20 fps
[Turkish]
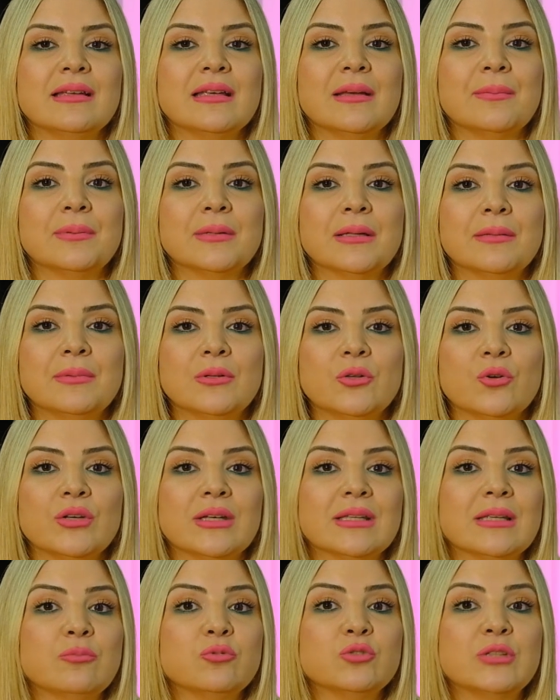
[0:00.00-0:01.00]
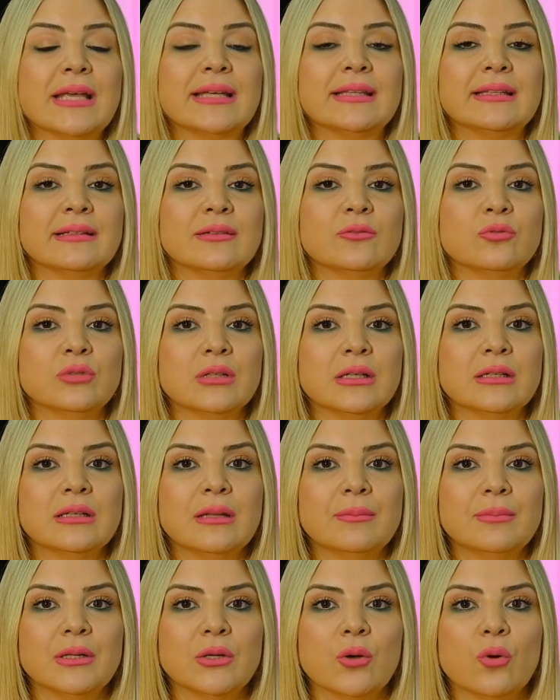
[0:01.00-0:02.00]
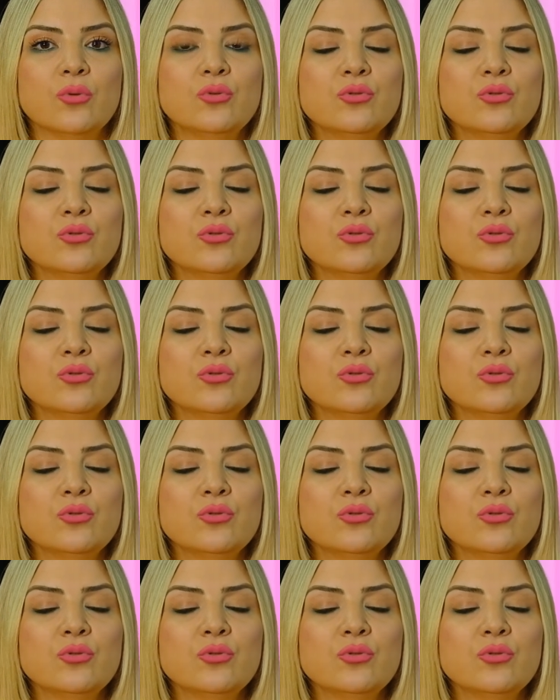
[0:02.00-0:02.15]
de yapılabiliyor ya da bu teknik kullanılabiliyor.